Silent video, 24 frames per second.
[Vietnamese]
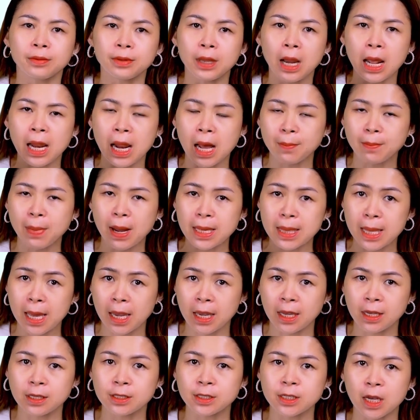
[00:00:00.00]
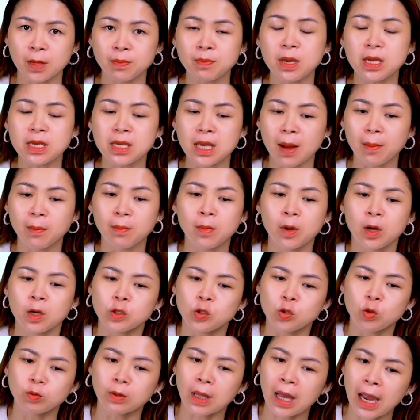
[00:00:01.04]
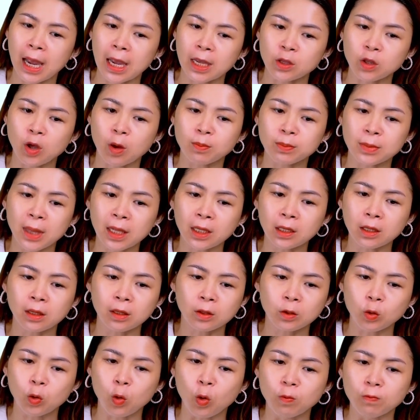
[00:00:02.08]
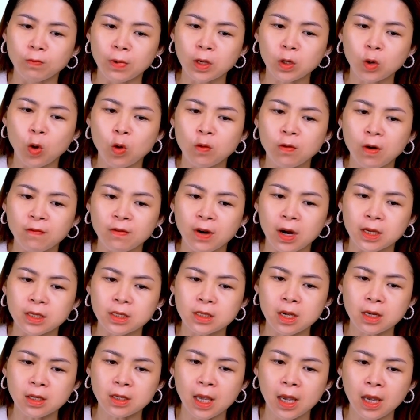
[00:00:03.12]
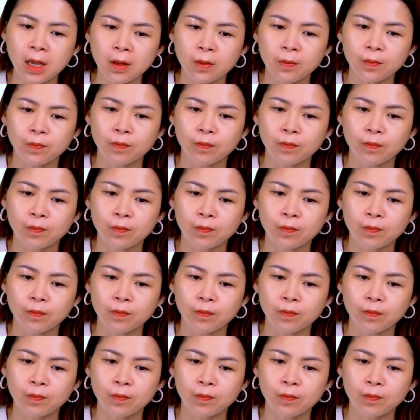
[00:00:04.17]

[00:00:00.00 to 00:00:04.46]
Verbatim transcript: Để làm bài này tránh bị nhầm, chúng ta hãy tóm tắt cùng với cô vào vở trước nhé.